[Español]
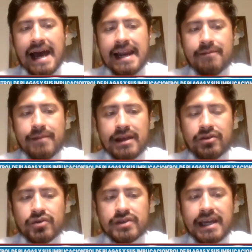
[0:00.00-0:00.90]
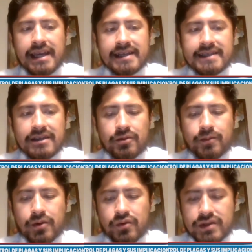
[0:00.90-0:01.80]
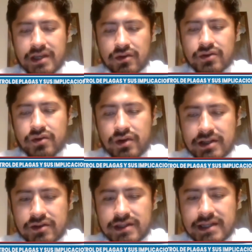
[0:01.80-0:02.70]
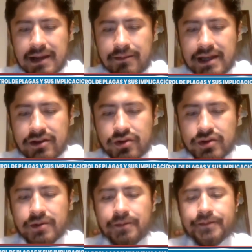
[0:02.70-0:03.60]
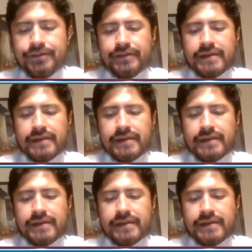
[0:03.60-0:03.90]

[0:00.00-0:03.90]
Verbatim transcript: alimentos que hayan sido producidos con esos elementos.